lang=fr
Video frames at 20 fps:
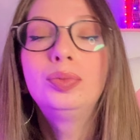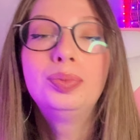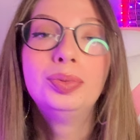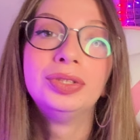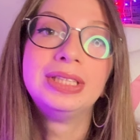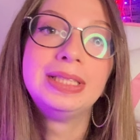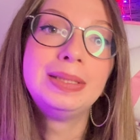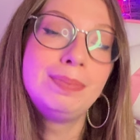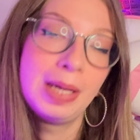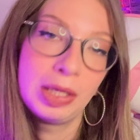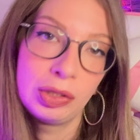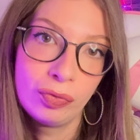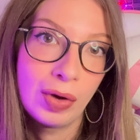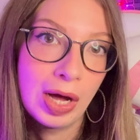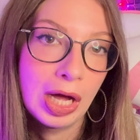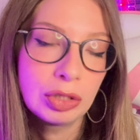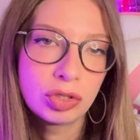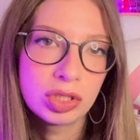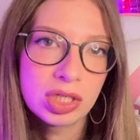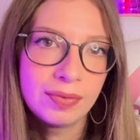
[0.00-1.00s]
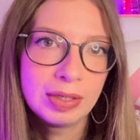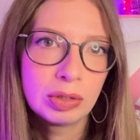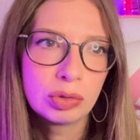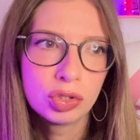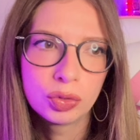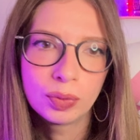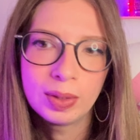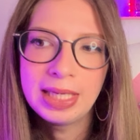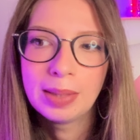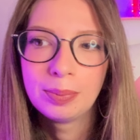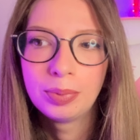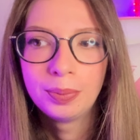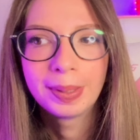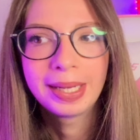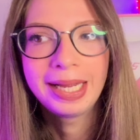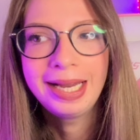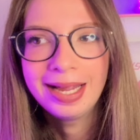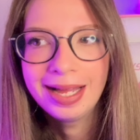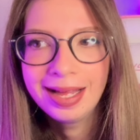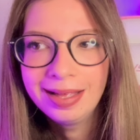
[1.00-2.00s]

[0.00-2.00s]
petit manoir que j'avais construit il y a à peu près